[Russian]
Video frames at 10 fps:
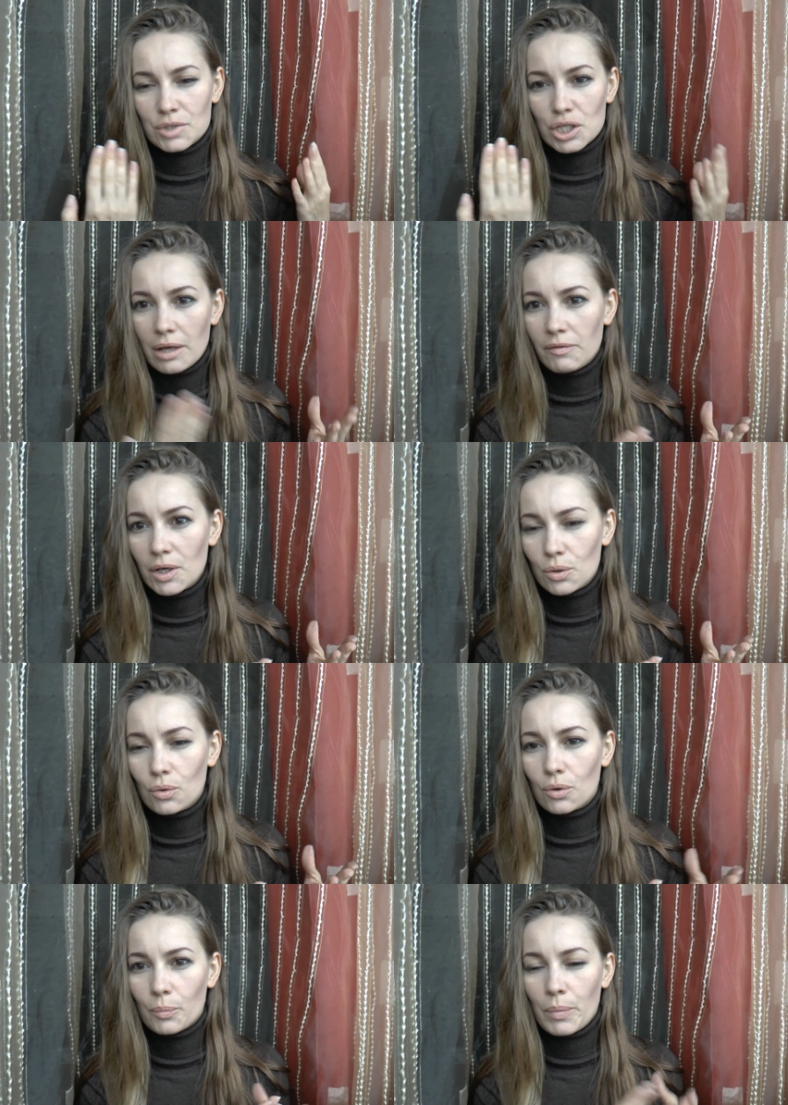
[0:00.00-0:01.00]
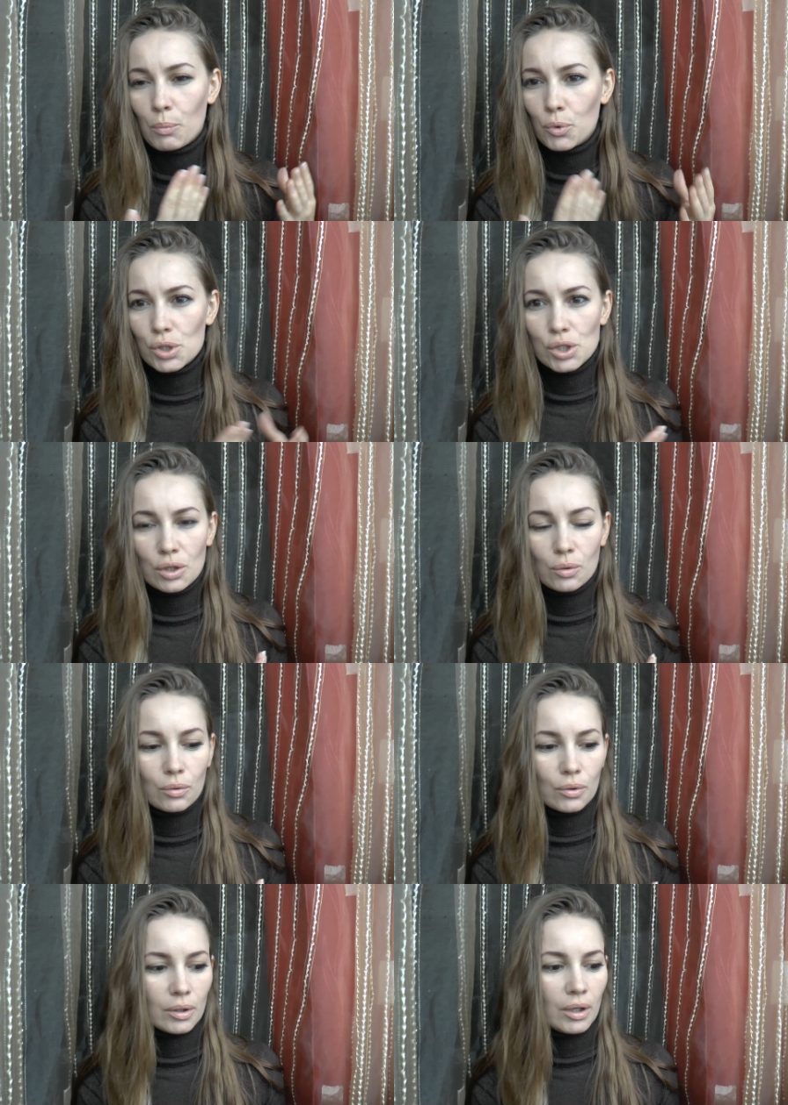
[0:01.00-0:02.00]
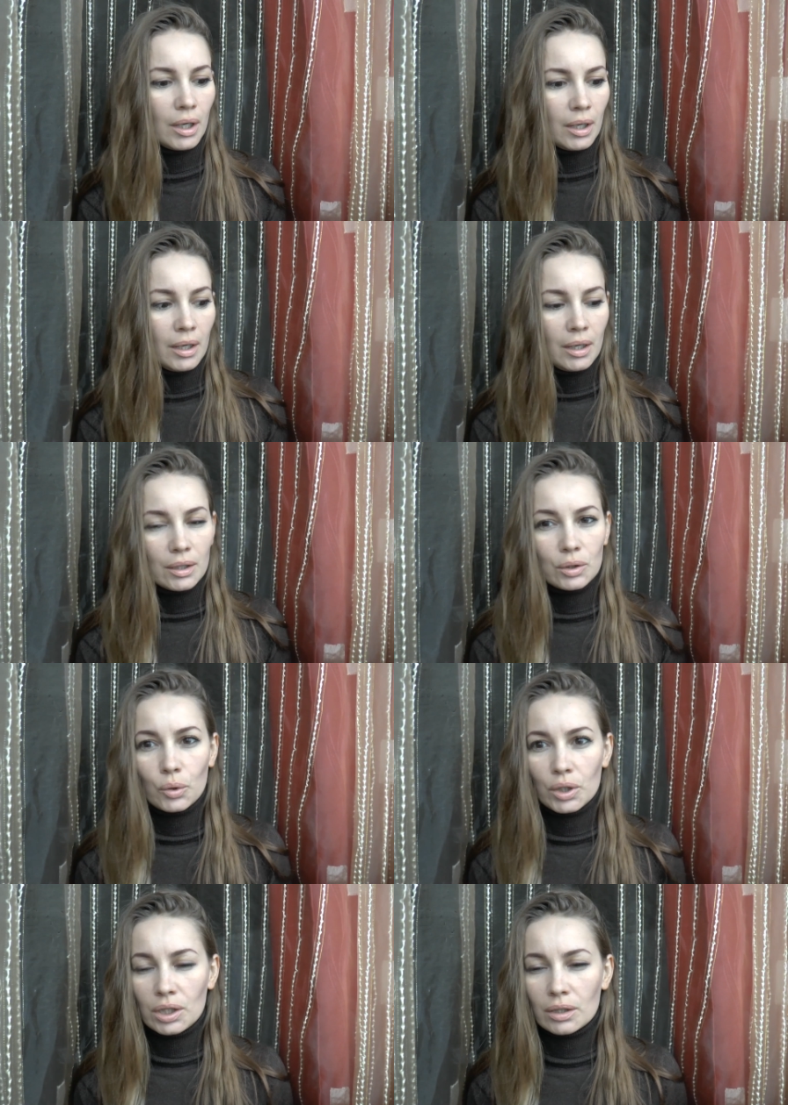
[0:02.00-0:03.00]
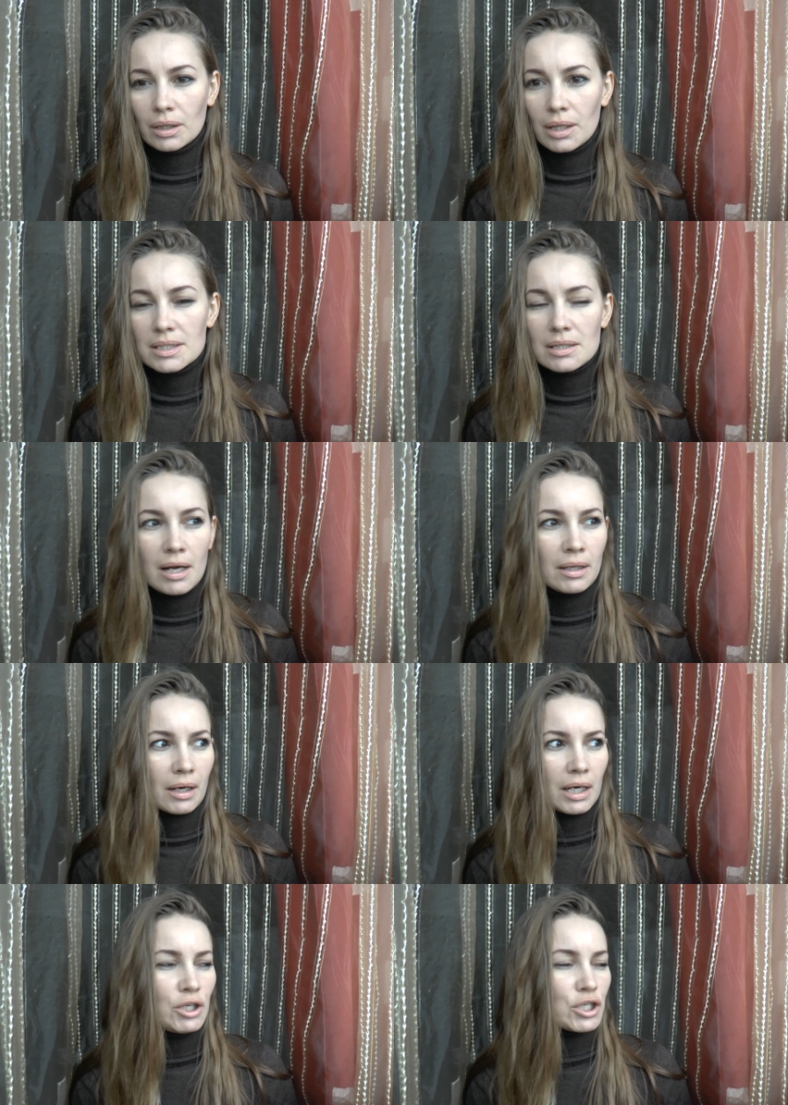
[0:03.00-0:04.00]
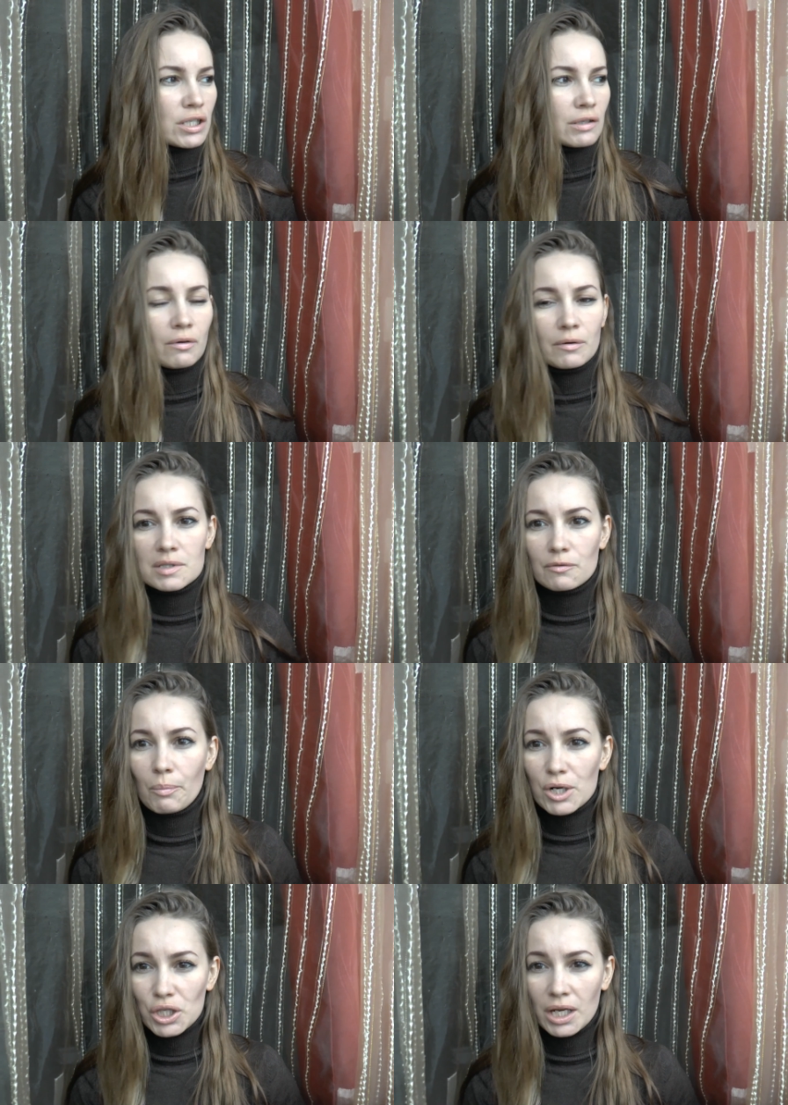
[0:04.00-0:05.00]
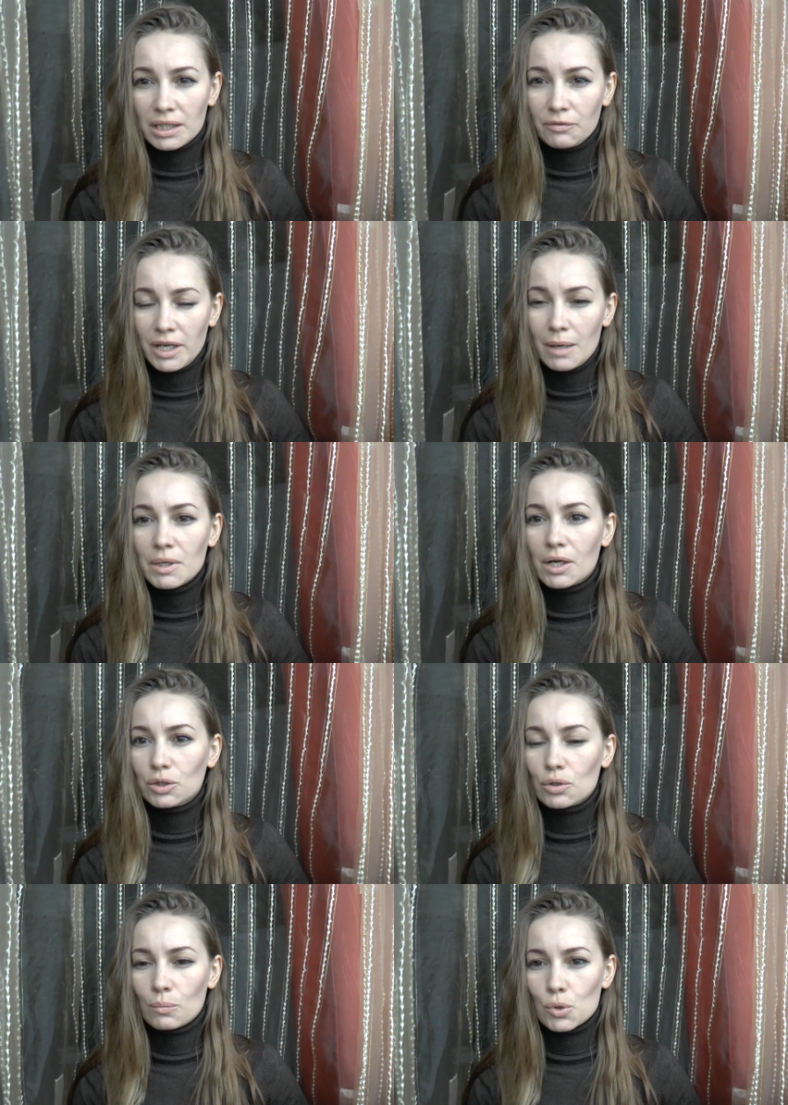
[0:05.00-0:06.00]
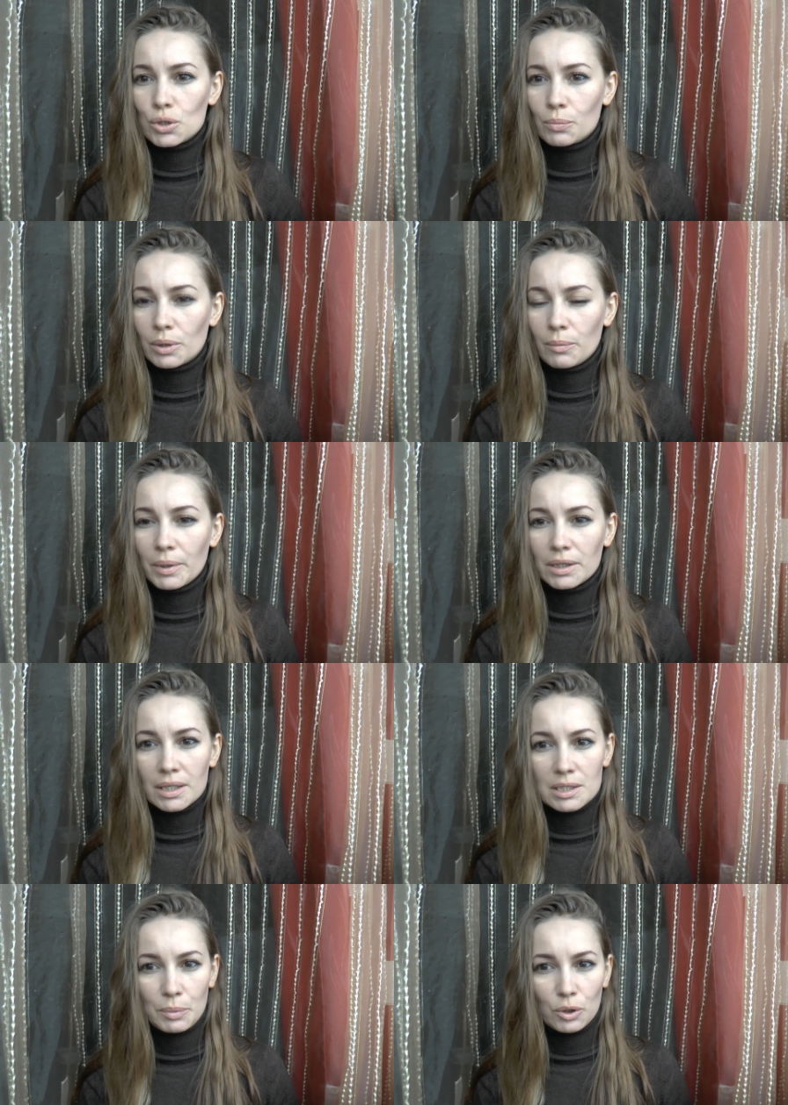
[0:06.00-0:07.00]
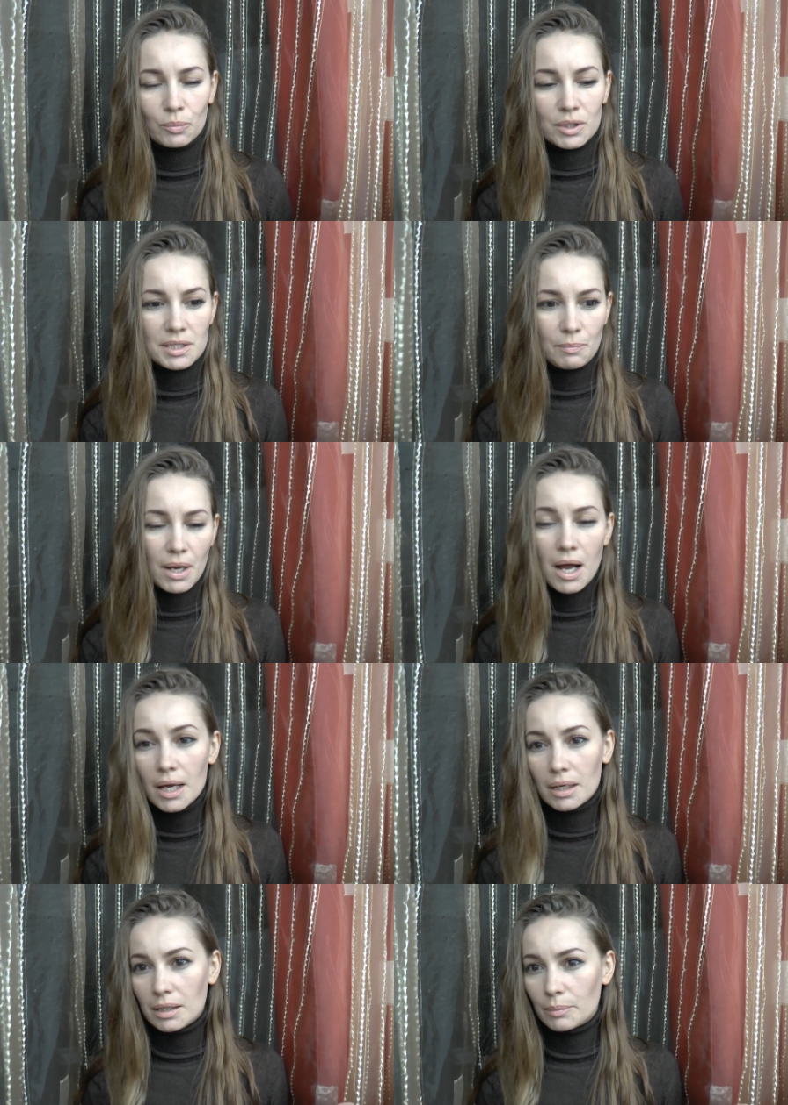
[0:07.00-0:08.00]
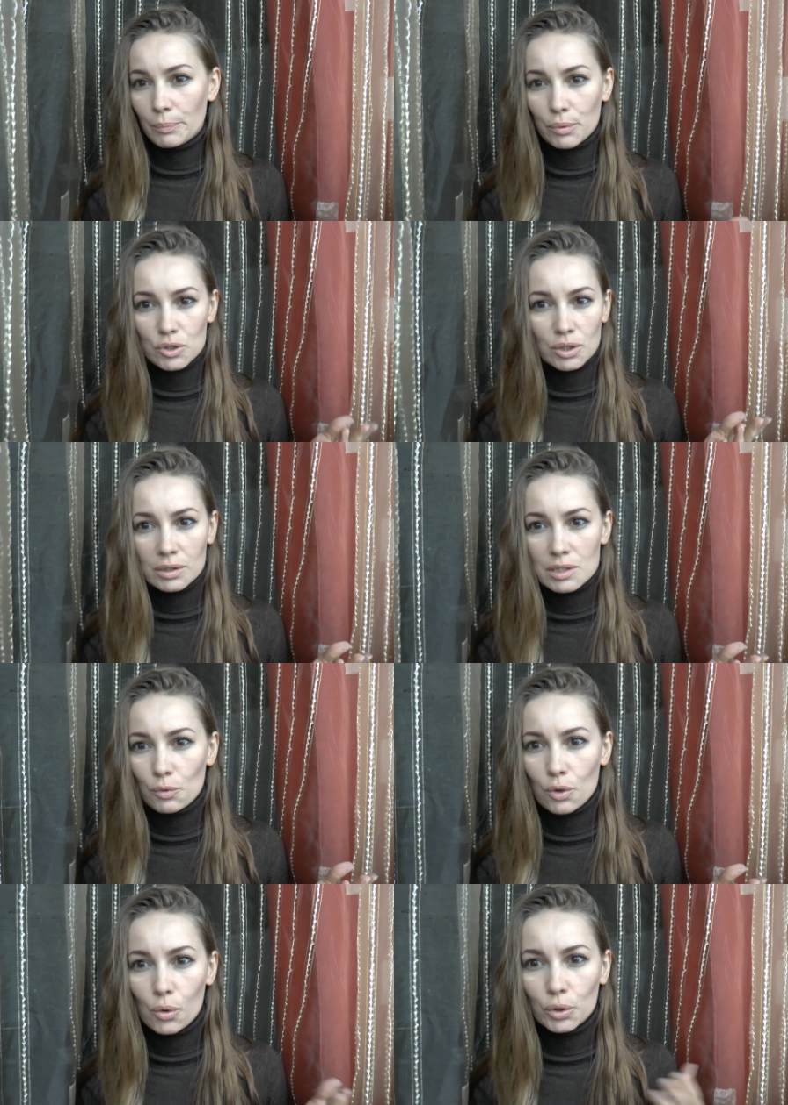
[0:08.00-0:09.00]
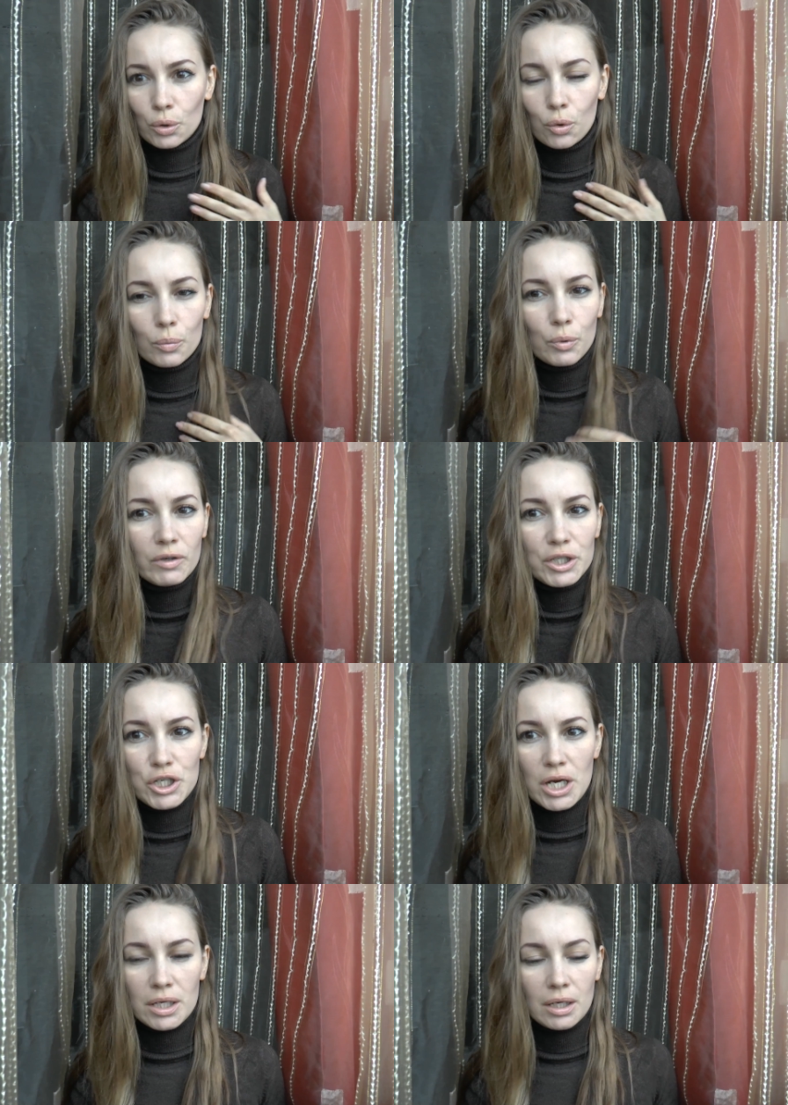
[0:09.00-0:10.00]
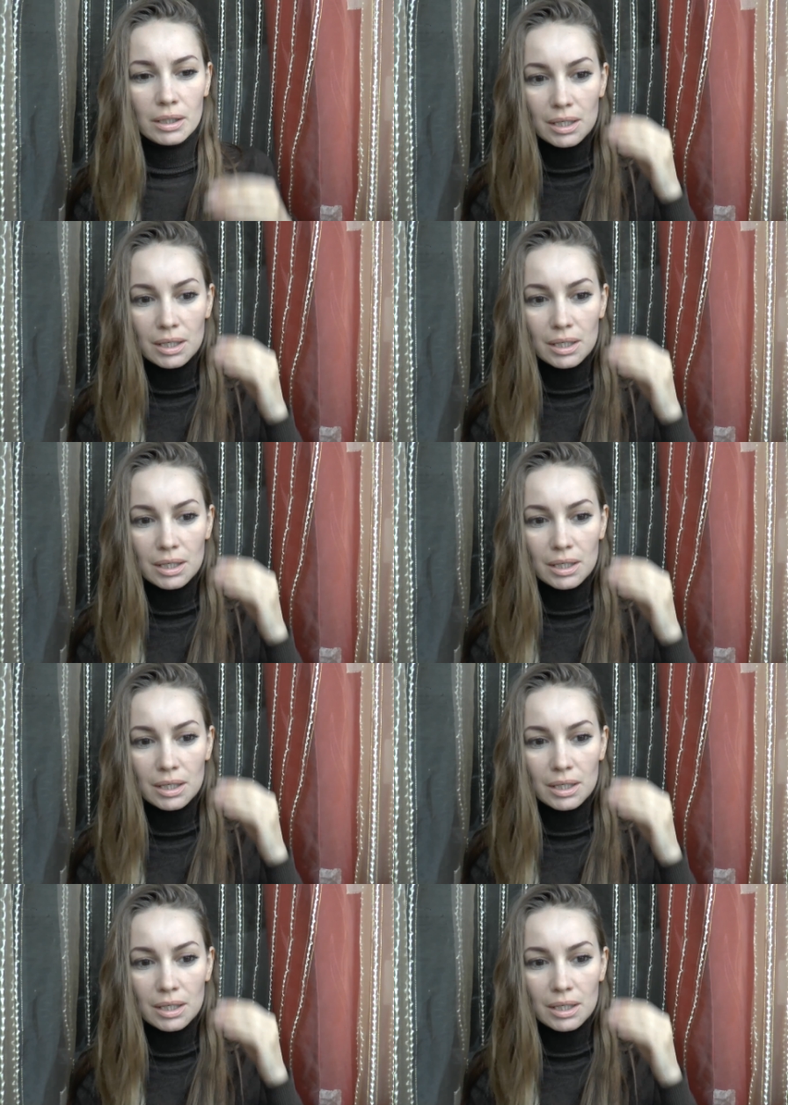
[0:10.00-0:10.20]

человеку, помощнику, то это колоссальное количество высвобождает времени, которое можно было бы потратить потом на себя, либо просто на свое какое-то хобби, увлечение.